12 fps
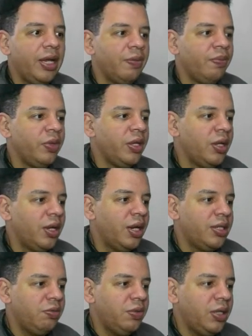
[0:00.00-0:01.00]
ela.
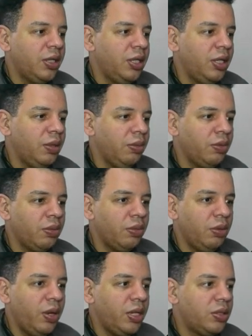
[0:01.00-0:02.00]
Aí você vem aqui,
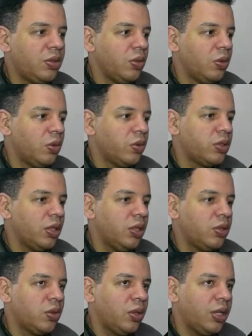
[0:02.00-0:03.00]
Invest.io,
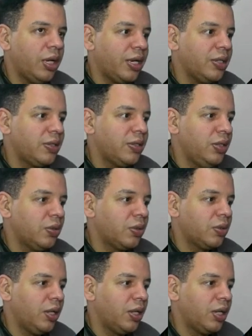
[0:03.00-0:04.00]
seleciona Cassino,
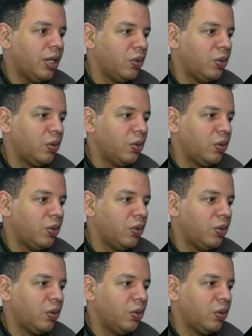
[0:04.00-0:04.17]
clica